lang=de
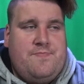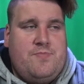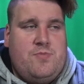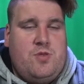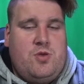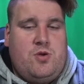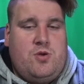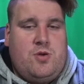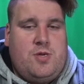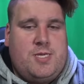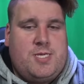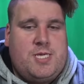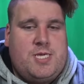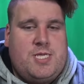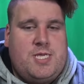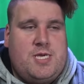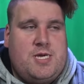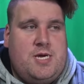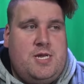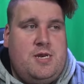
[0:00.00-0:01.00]
Nö, sehe
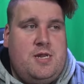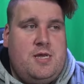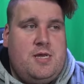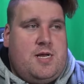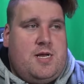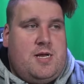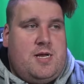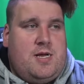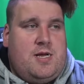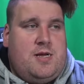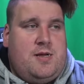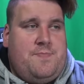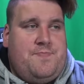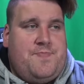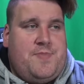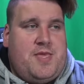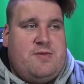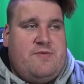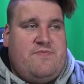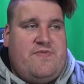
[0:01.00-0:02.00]
ich nicht ein.
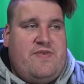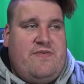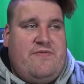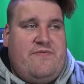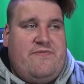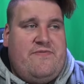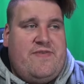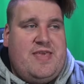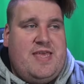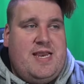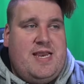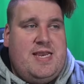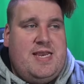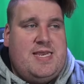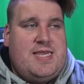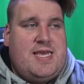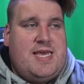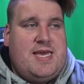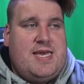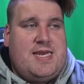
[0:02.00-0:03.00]
Ähm, wie viel
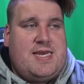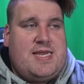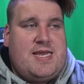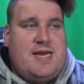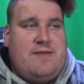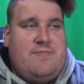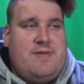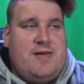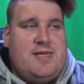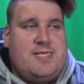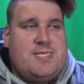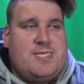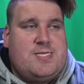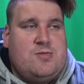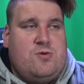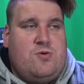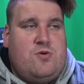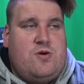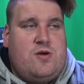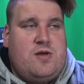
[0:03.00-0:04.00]
der damals
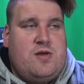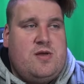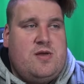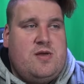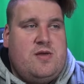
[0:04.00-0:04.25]
noch.